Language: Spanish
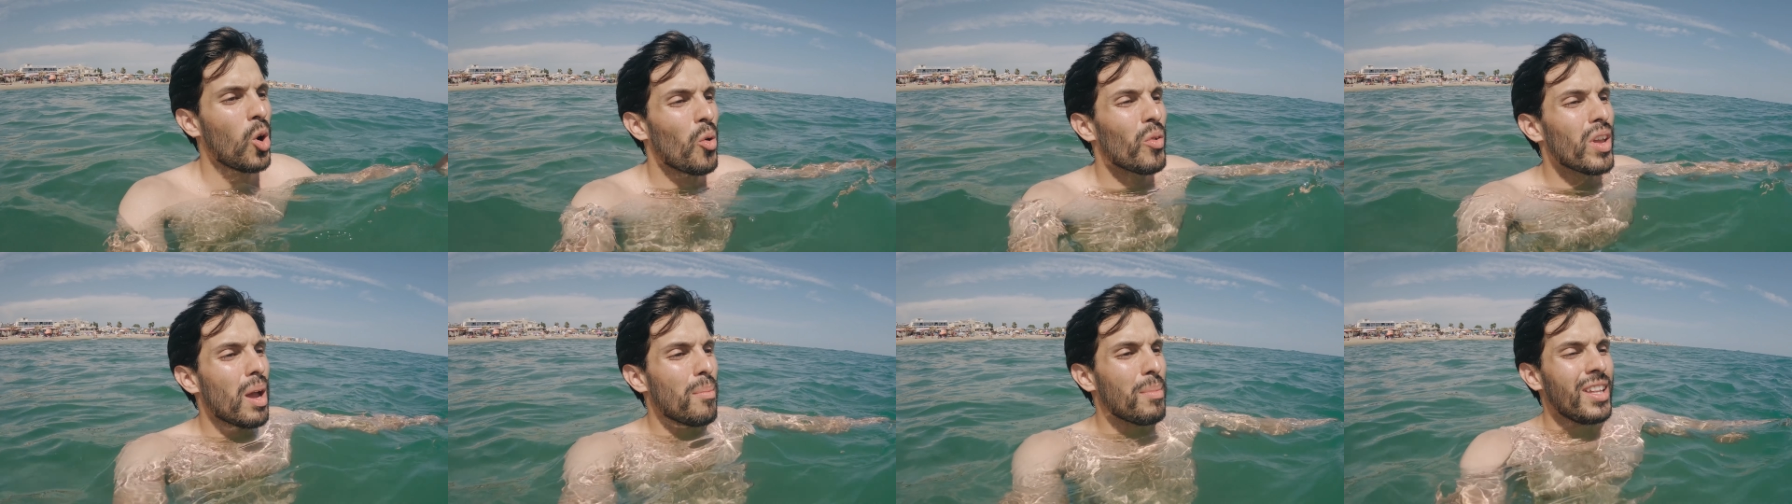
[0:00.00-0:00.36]

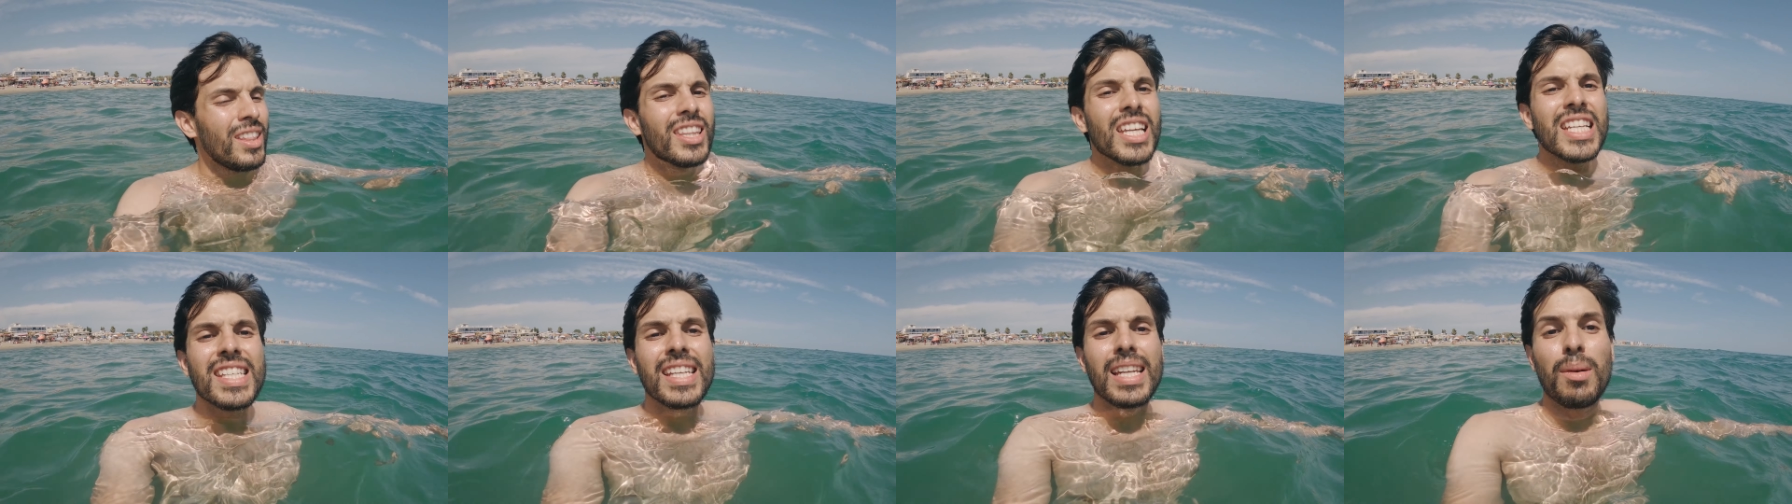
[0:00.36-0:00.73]

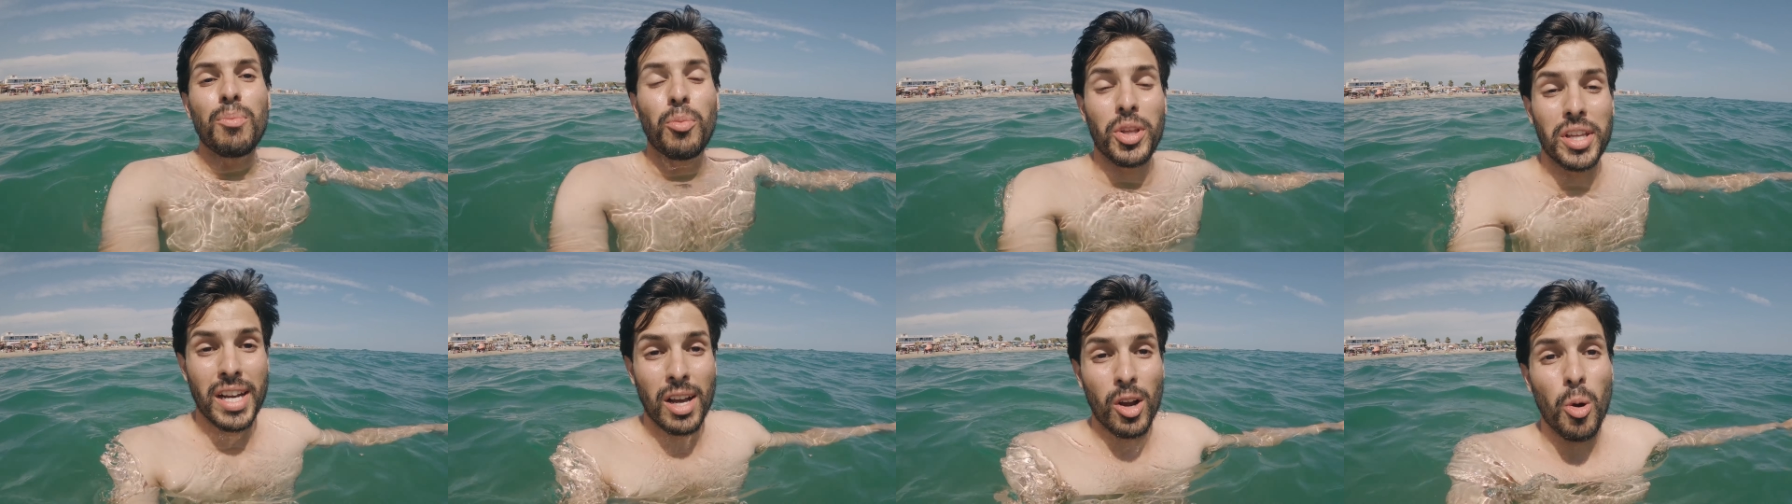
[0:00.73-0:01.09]
Obviamente se
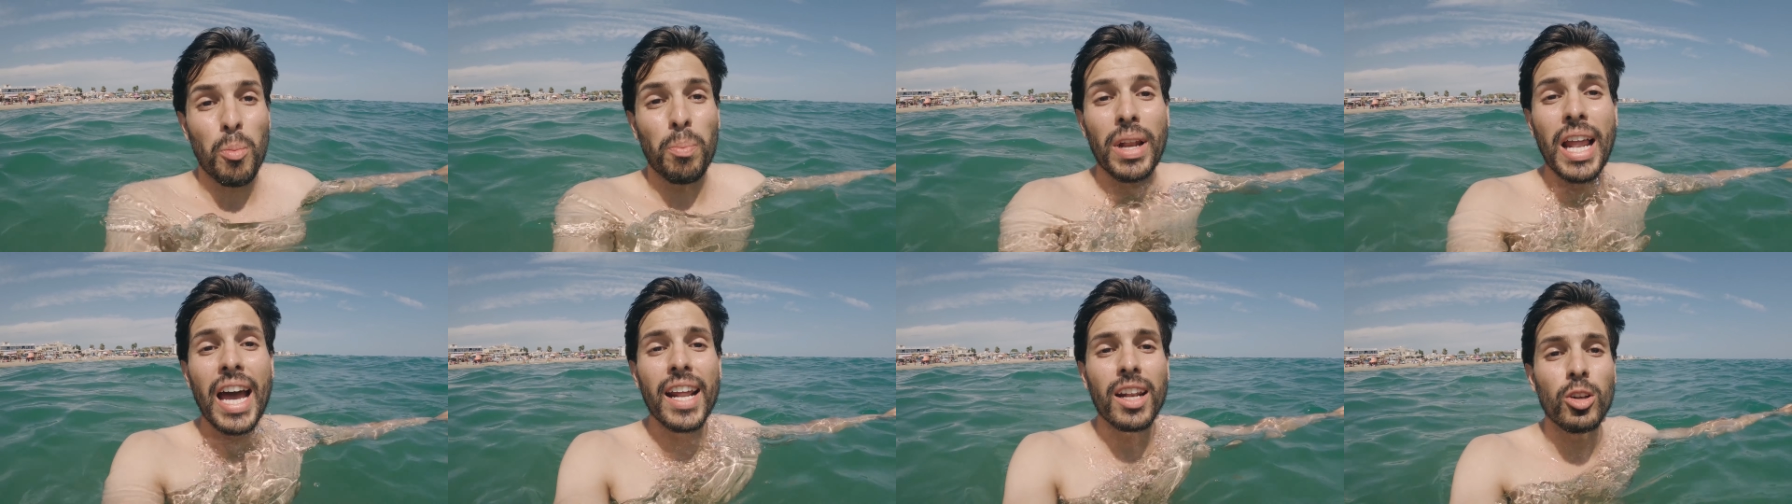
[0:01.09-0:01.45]
le pueden
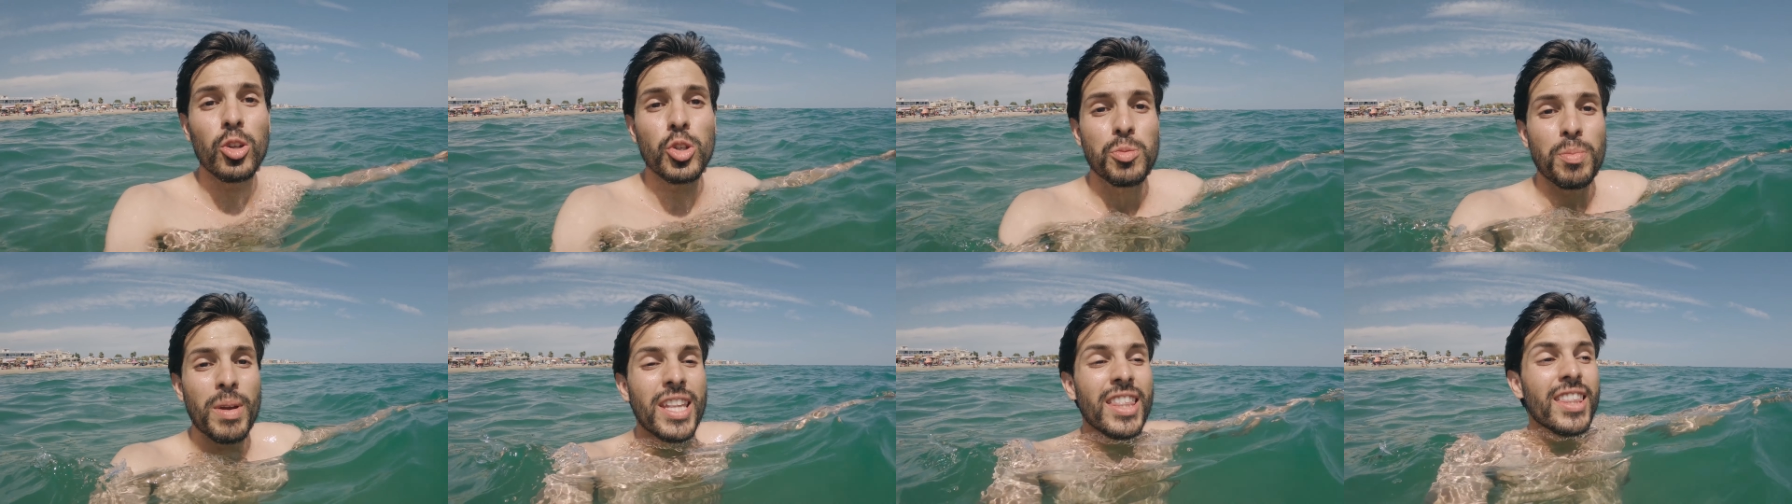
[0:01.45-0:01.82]
acoplar,
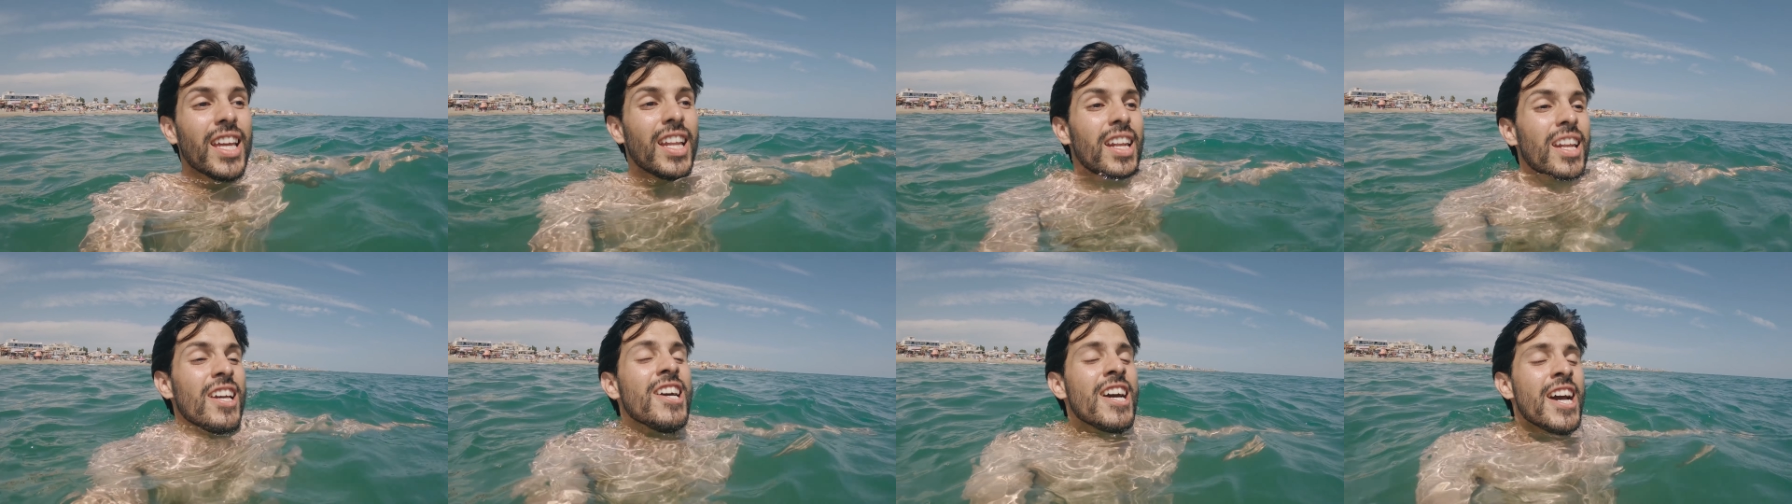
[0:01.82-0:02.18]
los
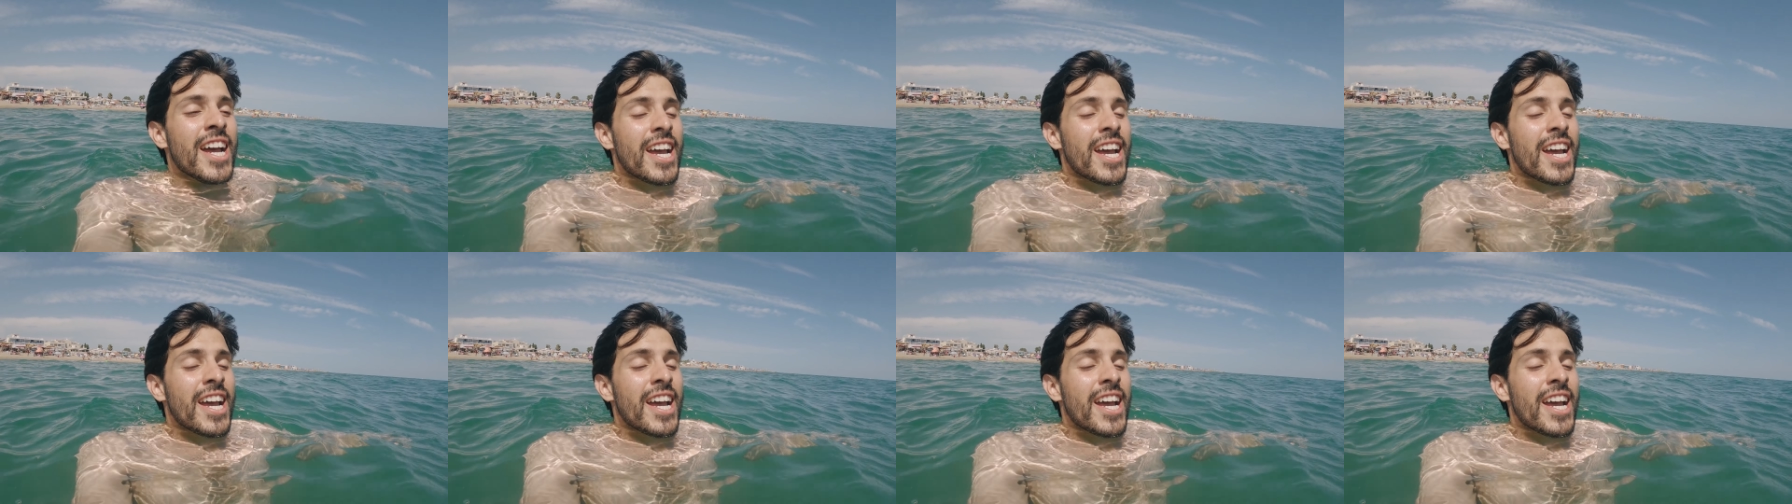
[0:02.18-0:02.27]
venden